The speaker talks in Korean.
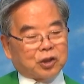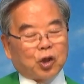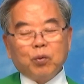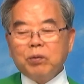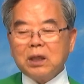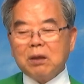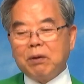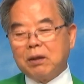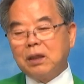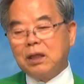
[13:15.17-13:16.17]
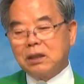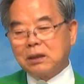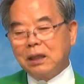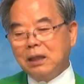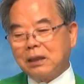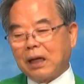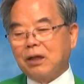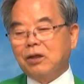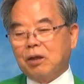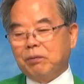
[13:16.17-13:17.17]
성김에는 희생이
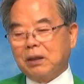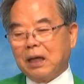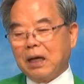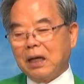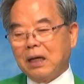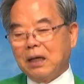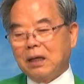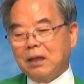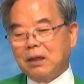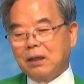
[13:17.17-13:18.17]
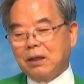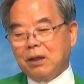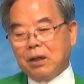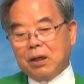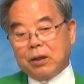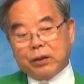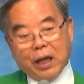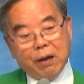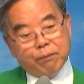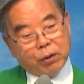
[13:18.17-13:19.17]
따르는 겁니다.
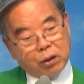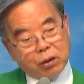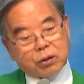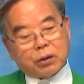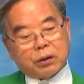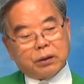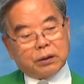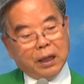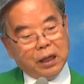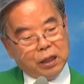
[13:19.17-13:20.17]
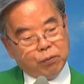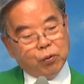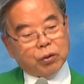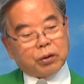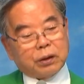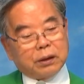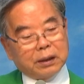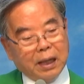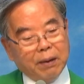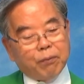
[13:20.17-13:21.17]
내 먹을 것, 내 입을
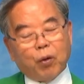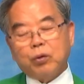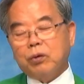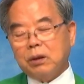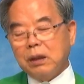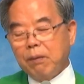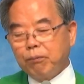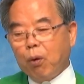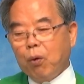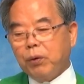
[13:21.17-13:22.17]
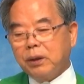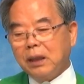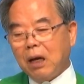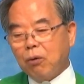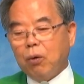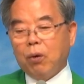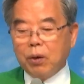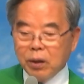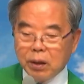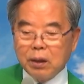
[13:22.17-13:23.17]
것, 내 모든 것
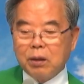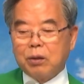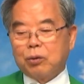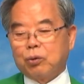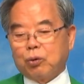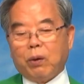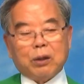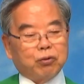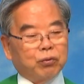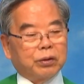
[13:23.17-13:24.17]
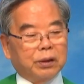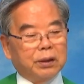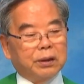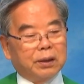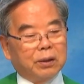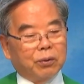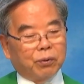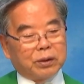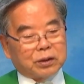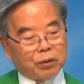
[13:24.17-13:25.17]
포기하고 도와주는 걸
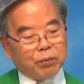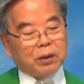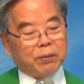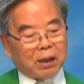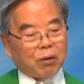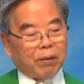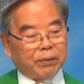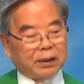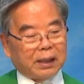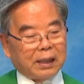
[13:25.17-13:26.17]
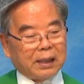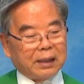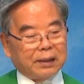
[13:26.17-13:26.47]
우리 섬김이라고 합니다.